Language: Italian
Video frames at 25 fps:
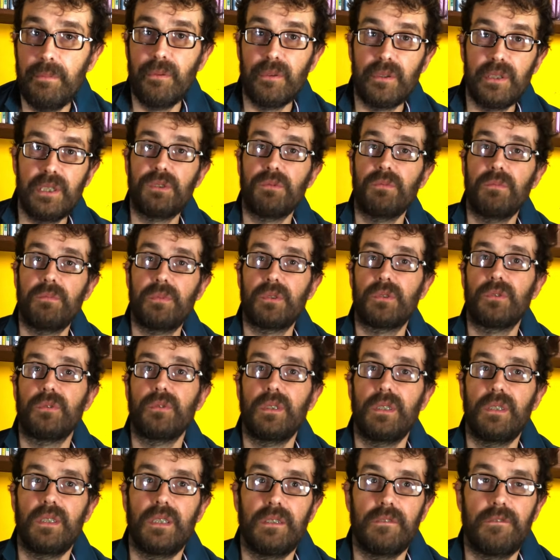pochissime
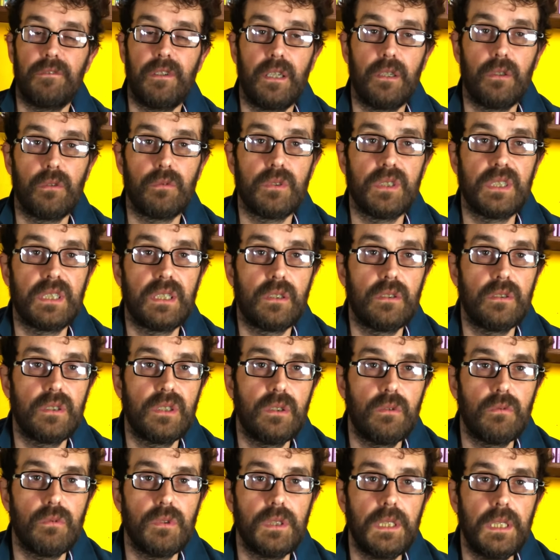persone fanno questa
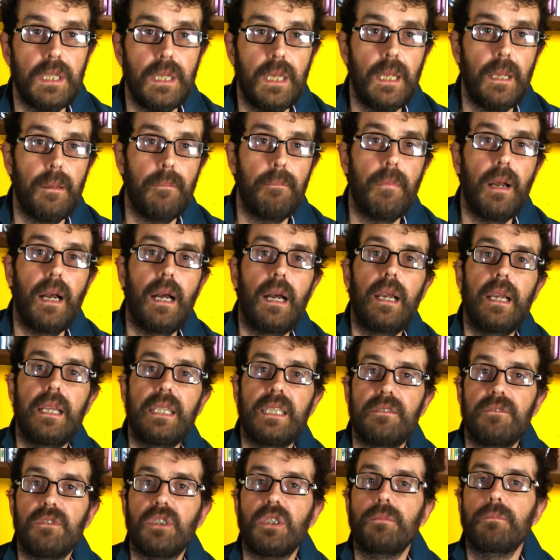cosa qui, ma
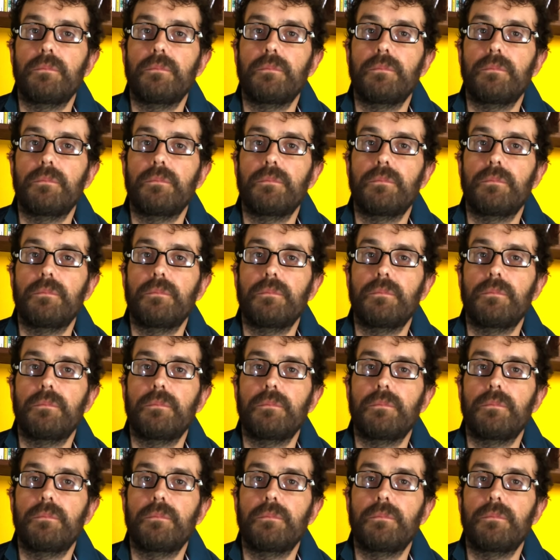è davvero